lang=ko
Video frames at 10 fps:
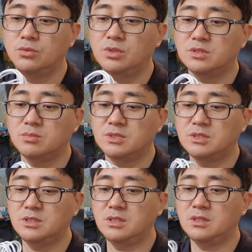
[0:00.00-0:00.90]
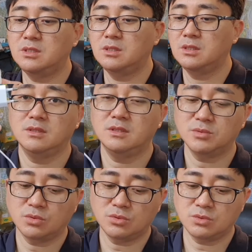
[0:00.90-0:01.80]
유에스비-C
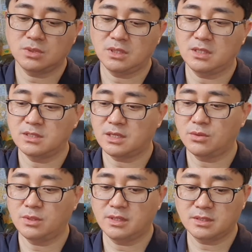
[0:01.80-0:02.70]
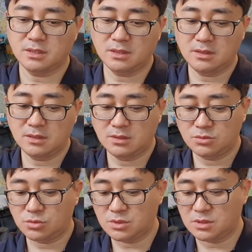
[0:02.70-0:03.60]
급속 충전기를 사용을 해서
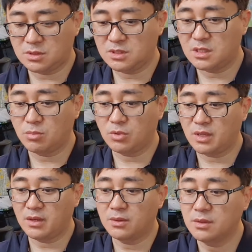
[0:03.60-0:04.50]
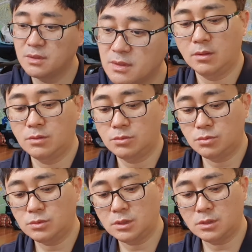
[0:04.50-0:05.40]
충전을 시켜 볼게요.
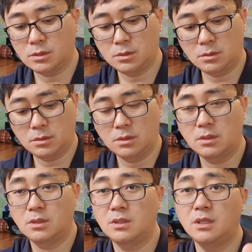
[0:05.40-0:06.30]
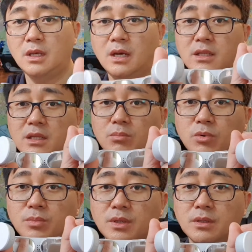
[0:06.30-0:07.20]
충전은 이 하단에
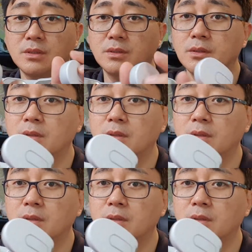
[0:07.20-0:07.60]
보면